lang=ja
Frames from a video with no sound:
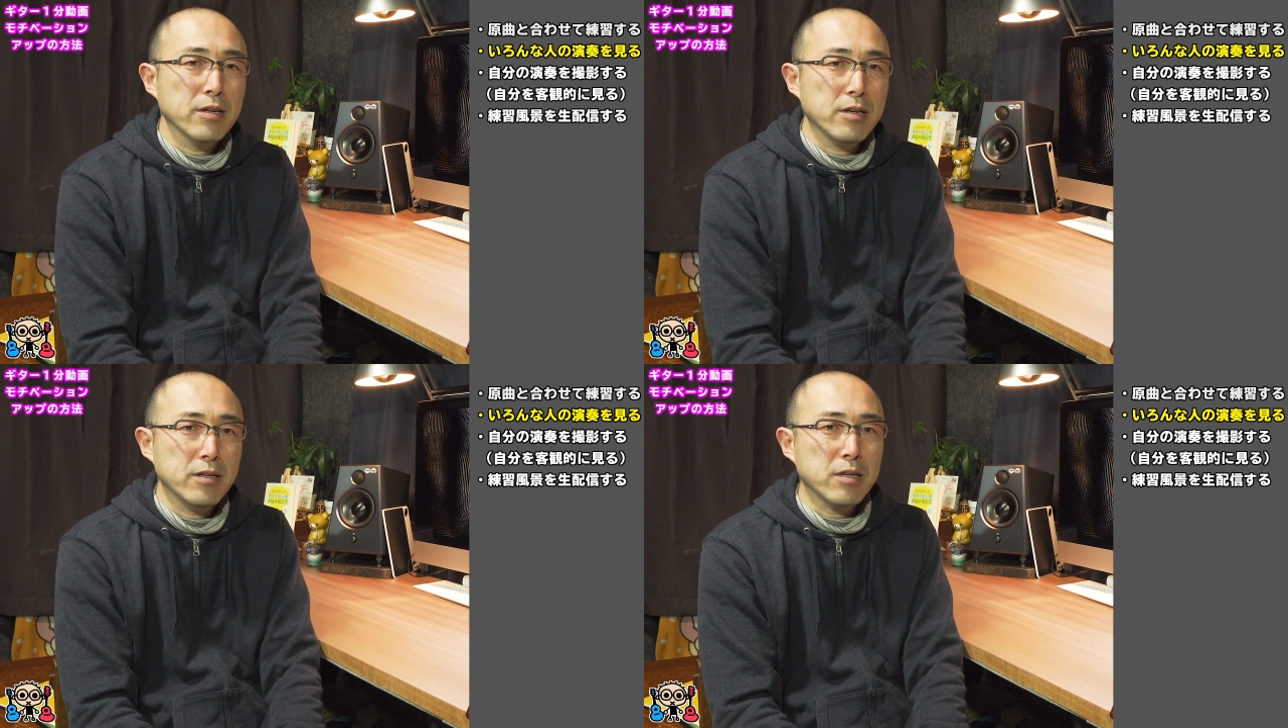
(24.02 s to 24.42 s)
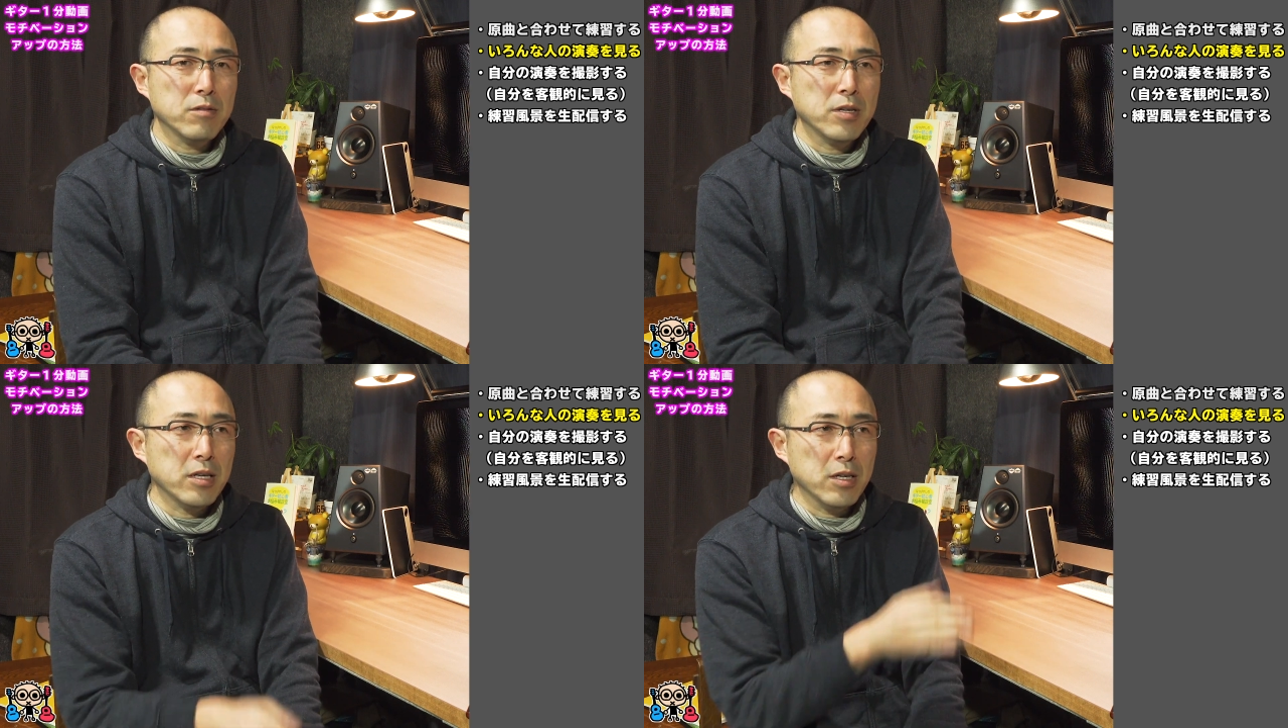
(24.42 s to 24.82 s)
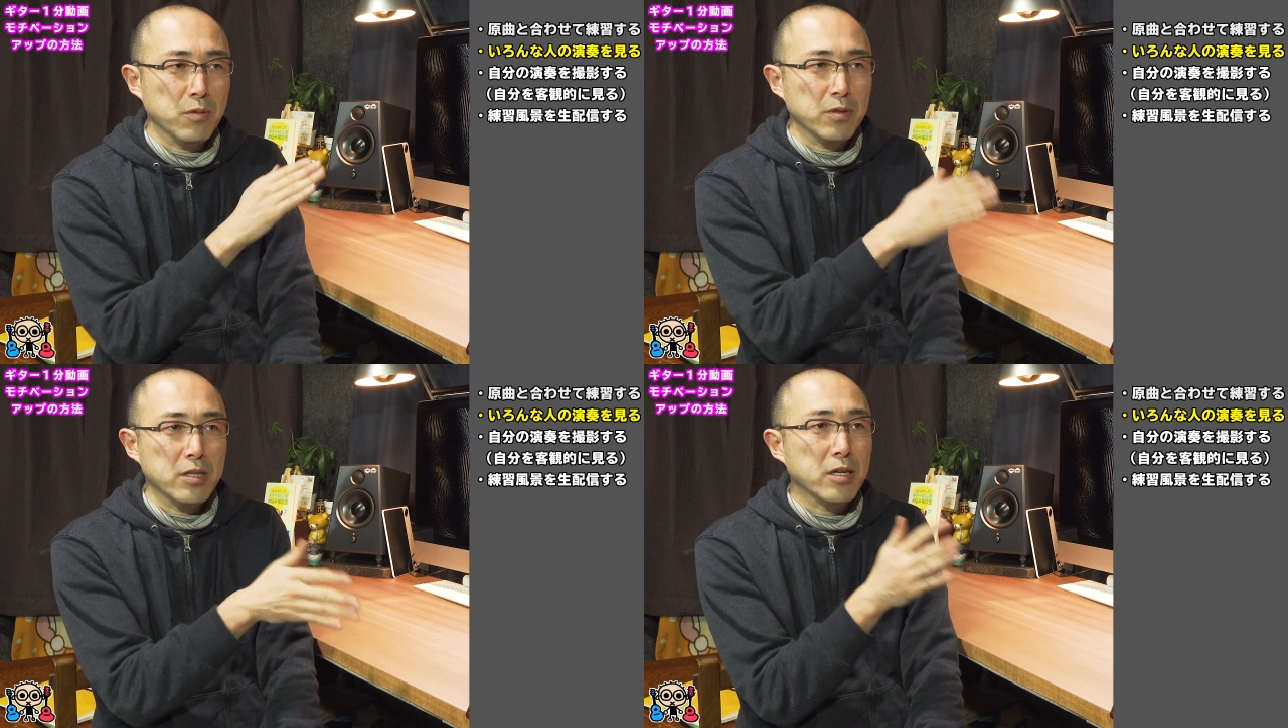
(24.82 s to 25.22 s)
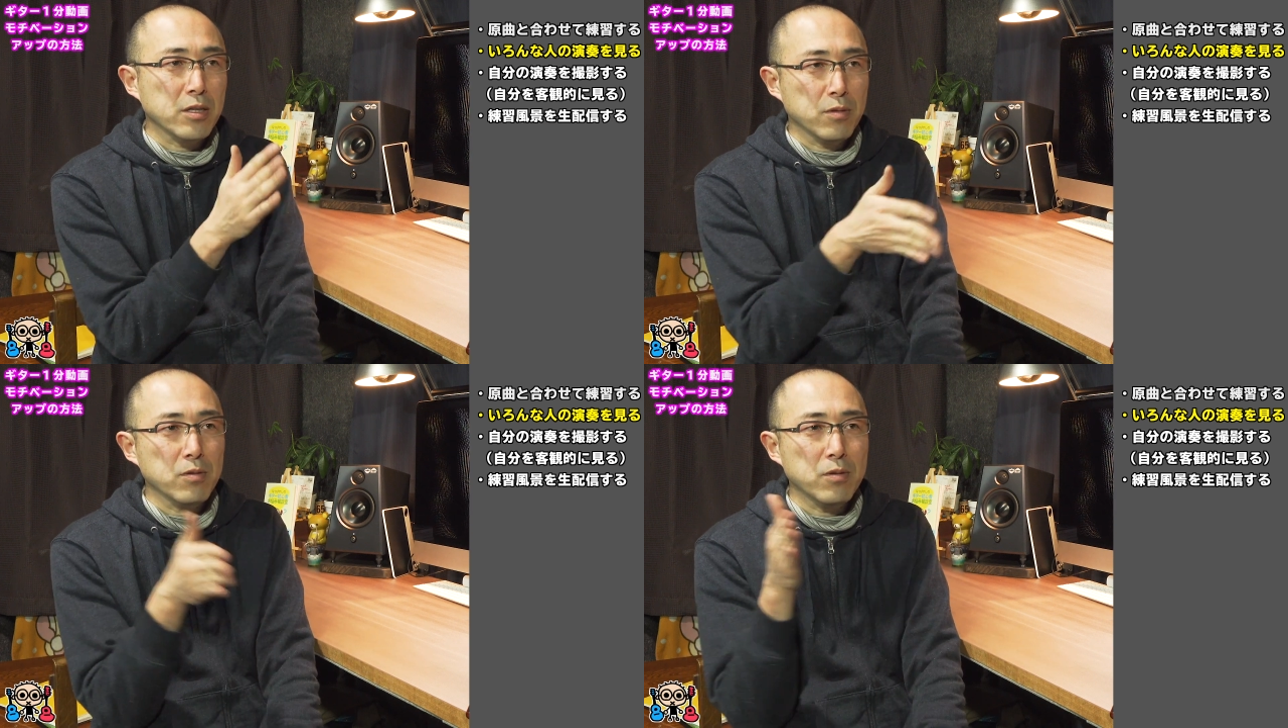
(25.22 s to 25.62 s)
えー、なので、いろんな
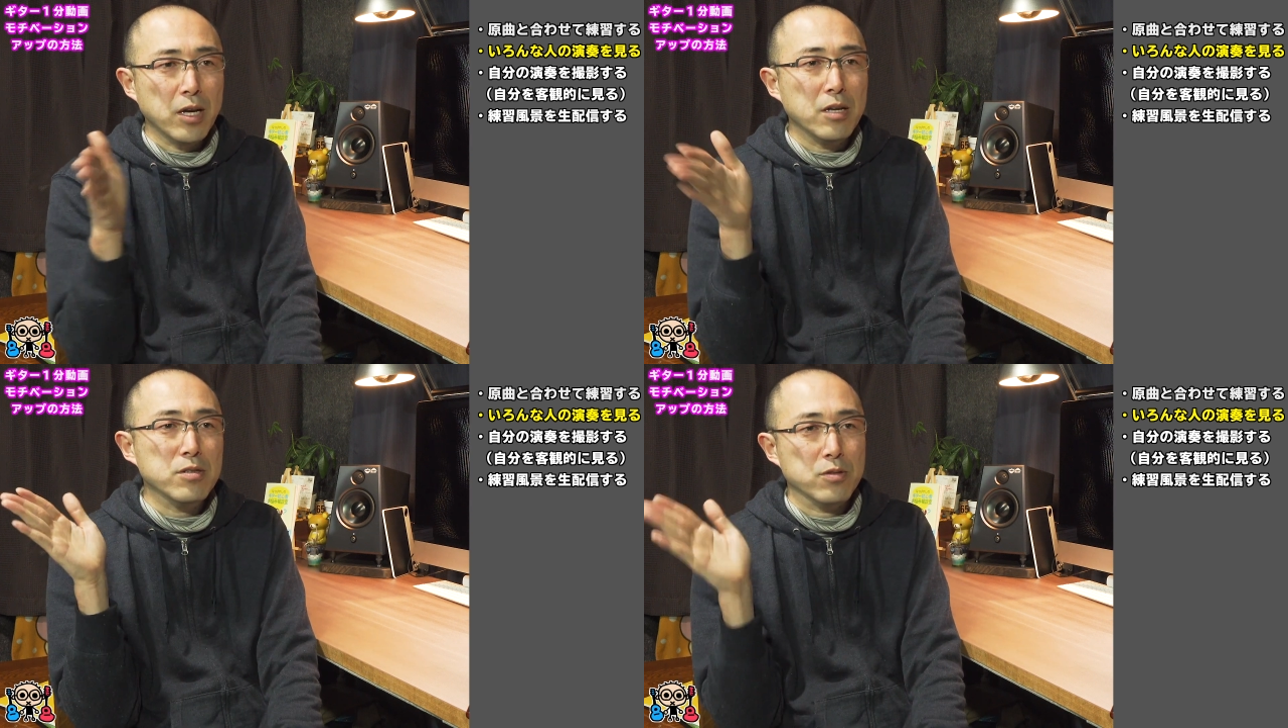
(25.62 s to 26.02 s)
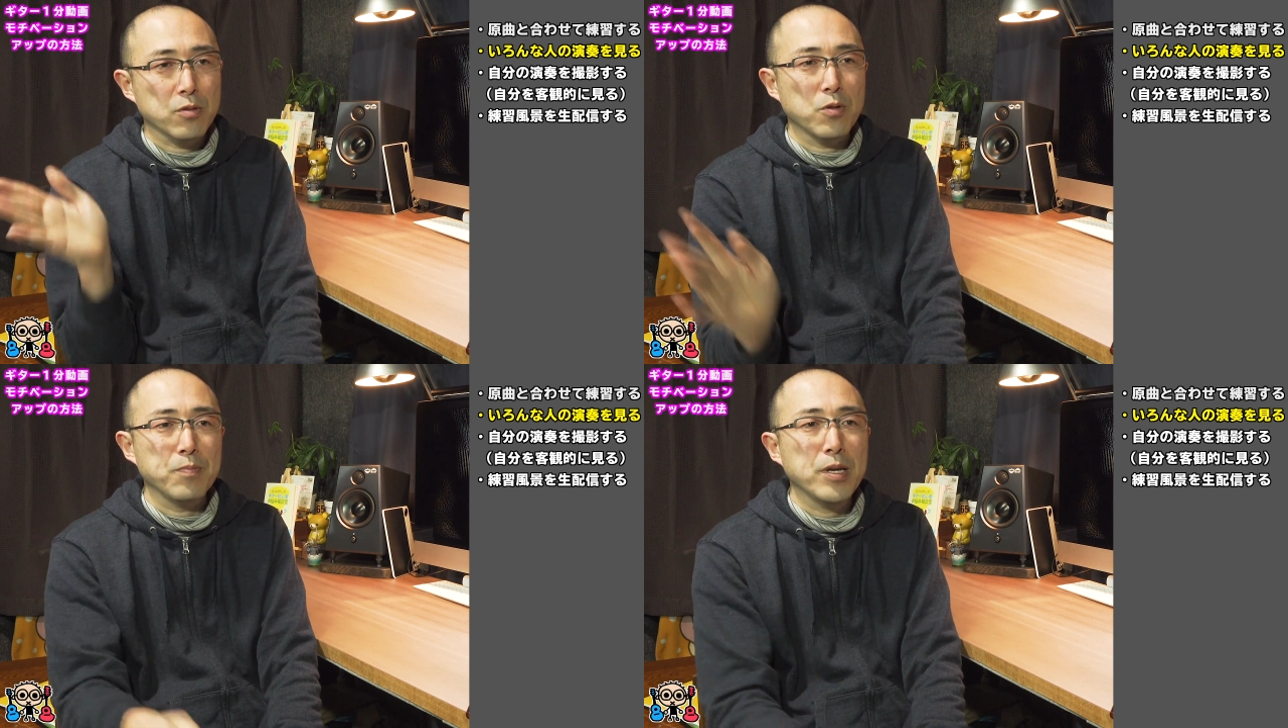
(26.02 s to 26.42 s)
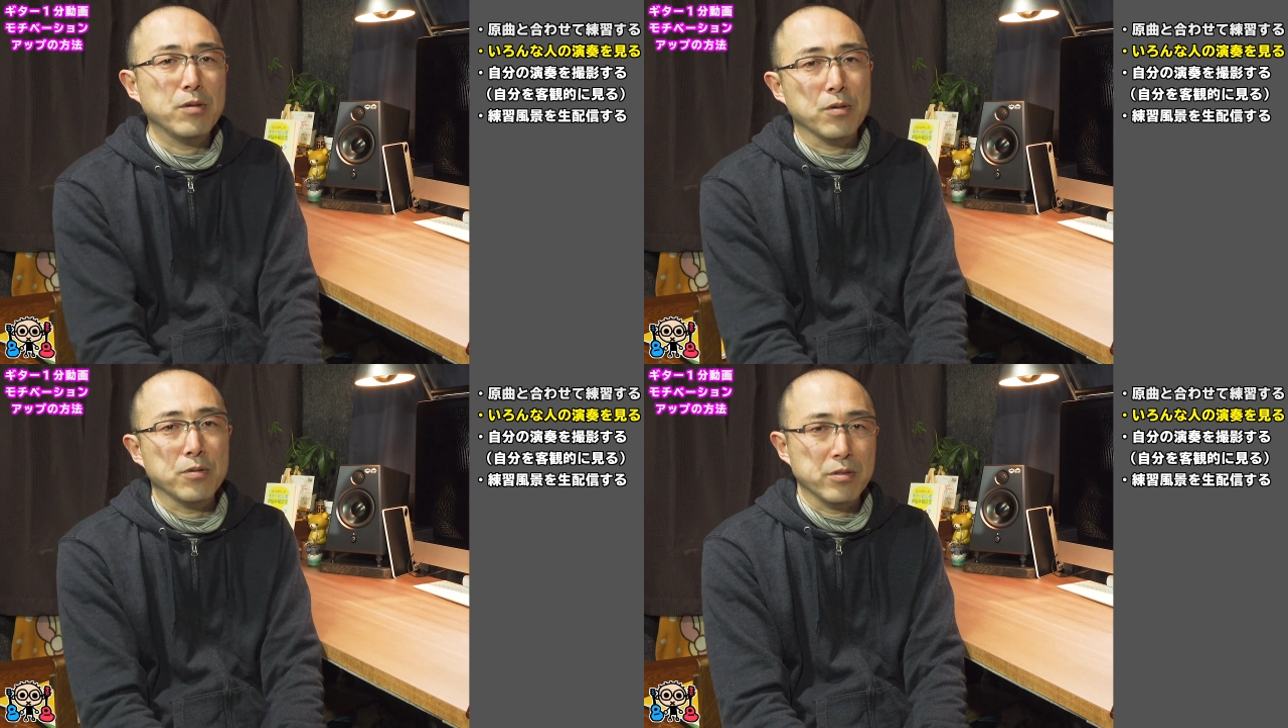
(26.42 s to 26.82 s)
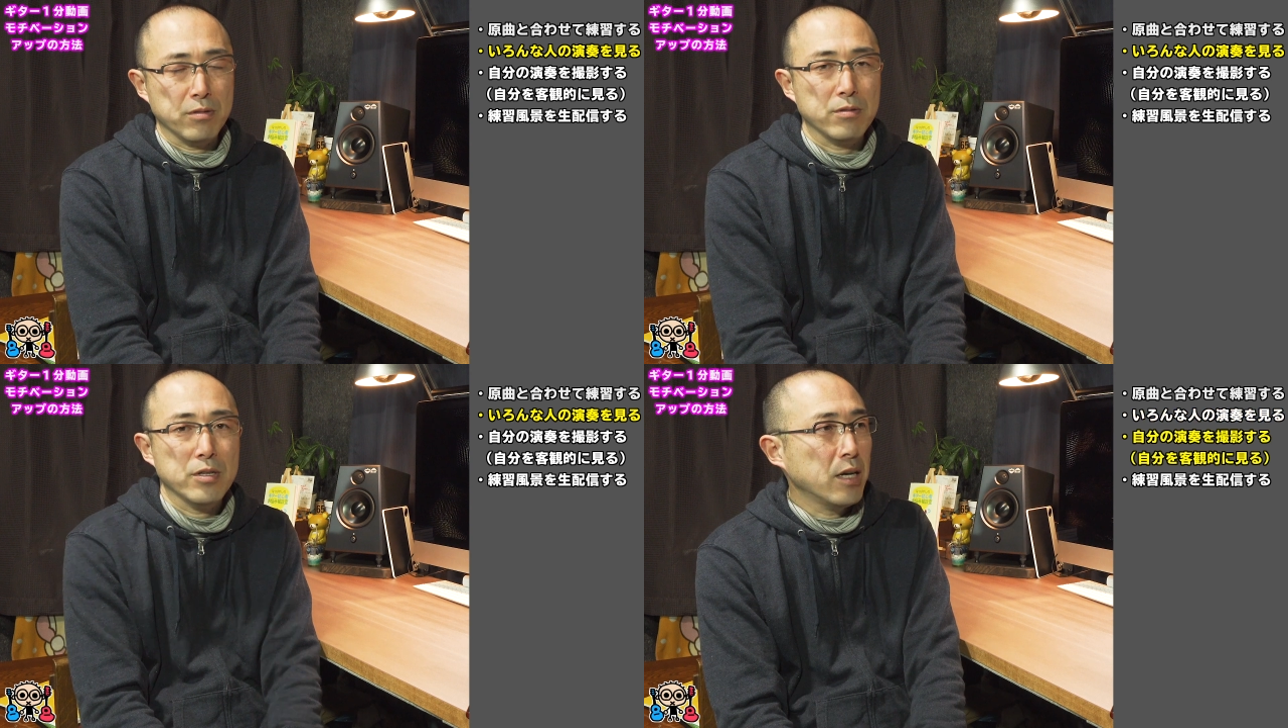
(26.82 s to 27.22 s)
人の演奏を見るようにする。